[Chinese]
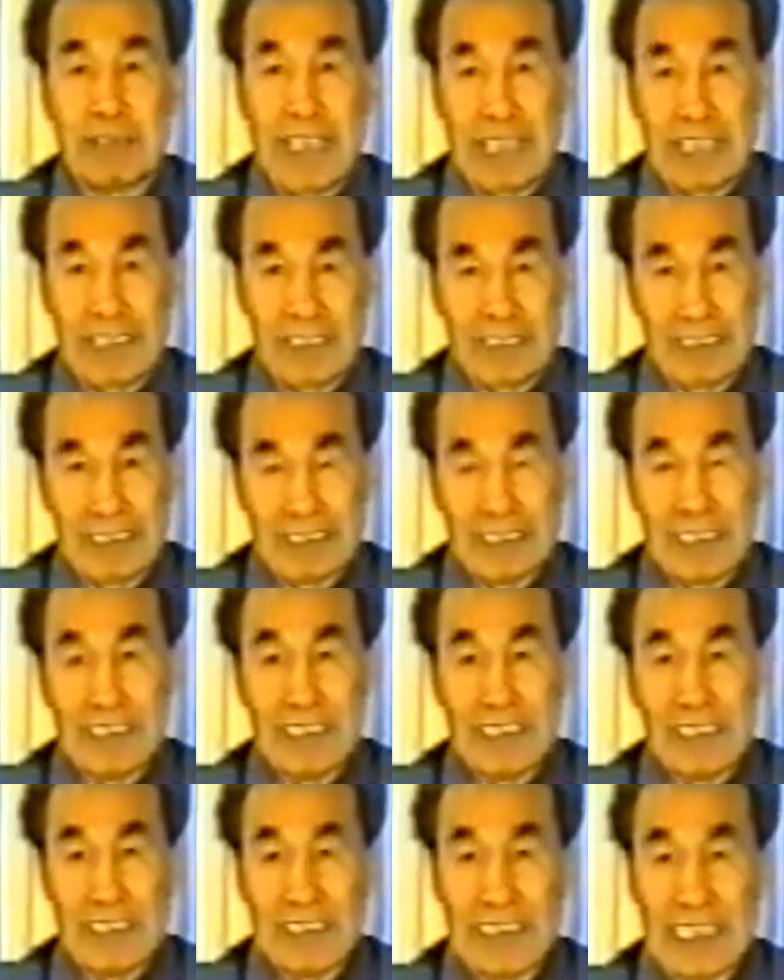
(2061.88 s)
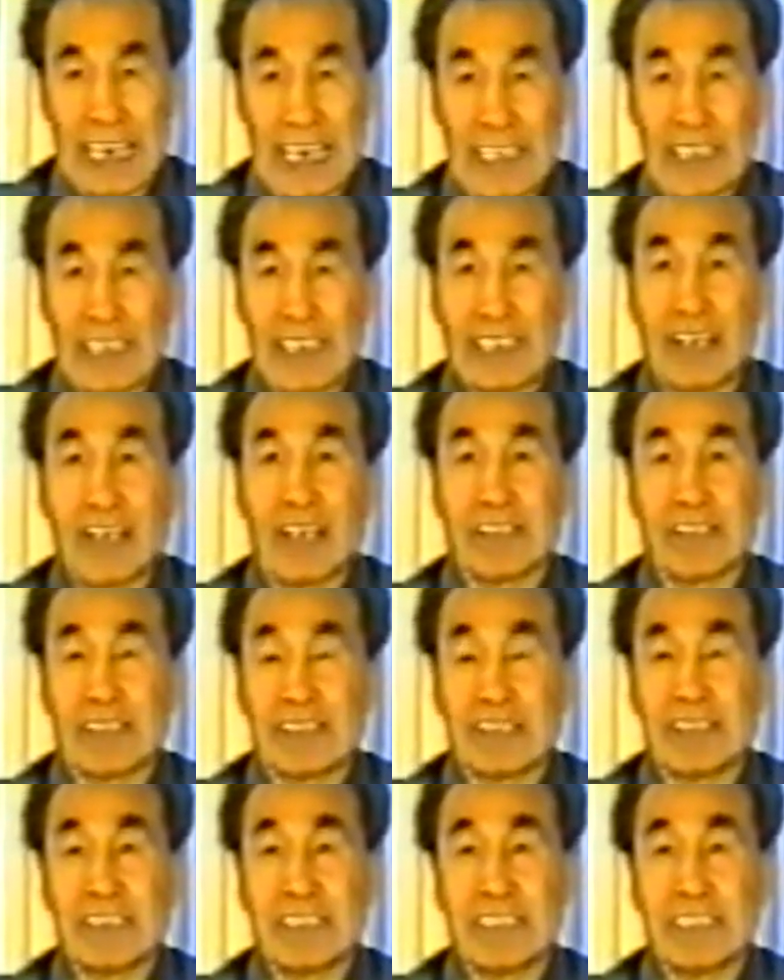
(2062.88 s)
这要是真正我们每个人的
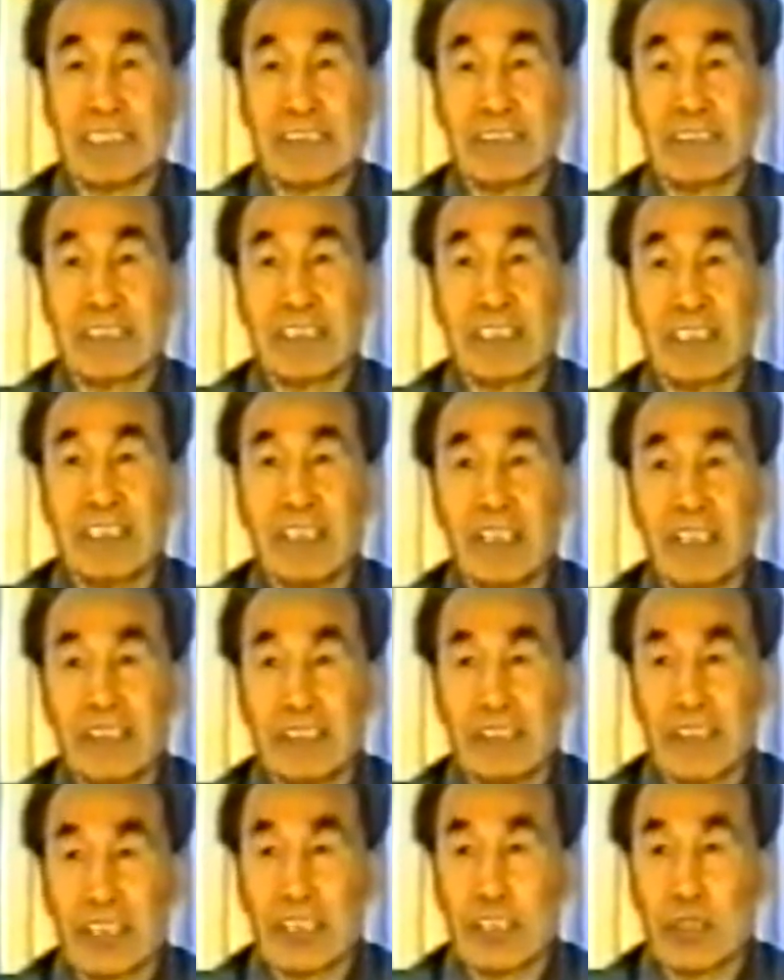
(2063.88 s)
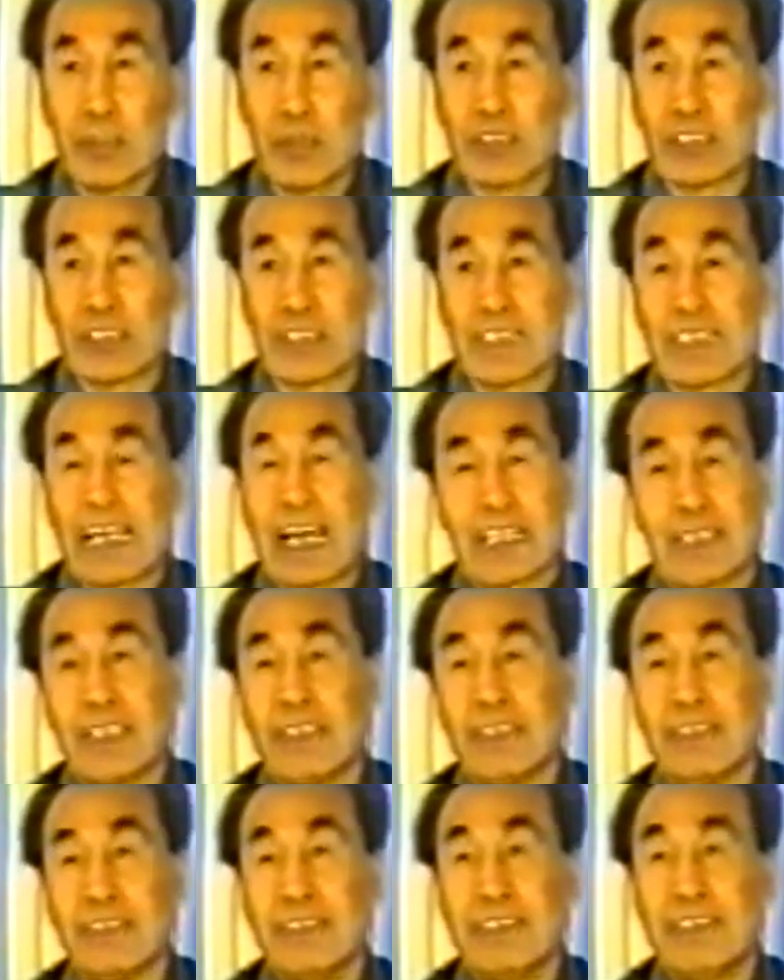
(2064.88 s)
真正沿着只能气功
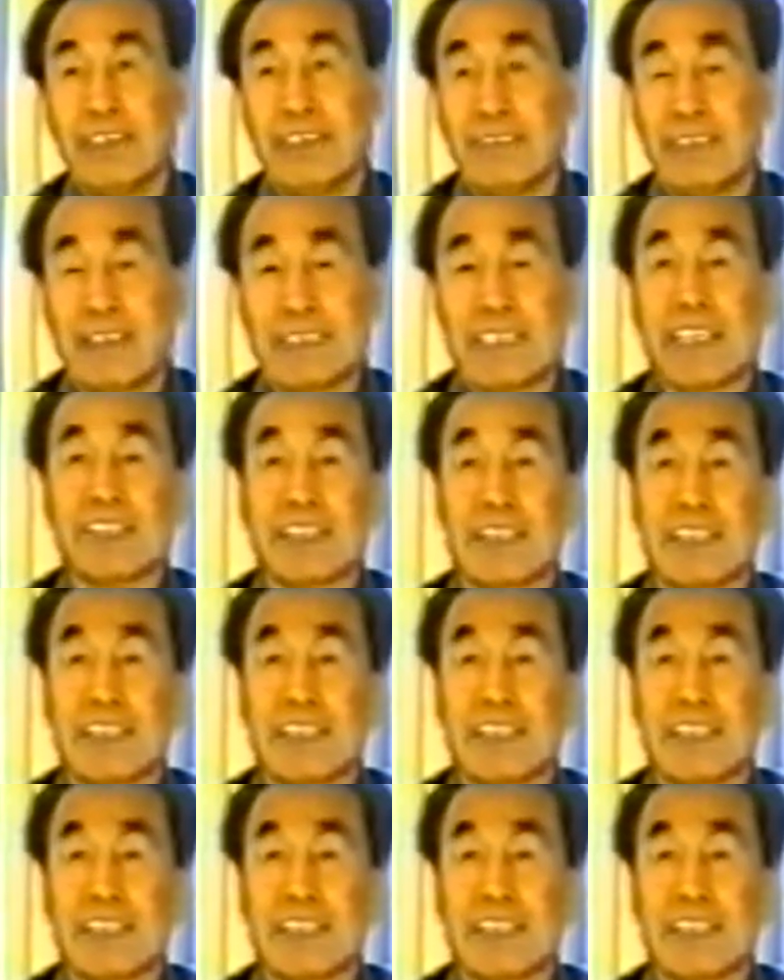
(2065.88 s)
科学的路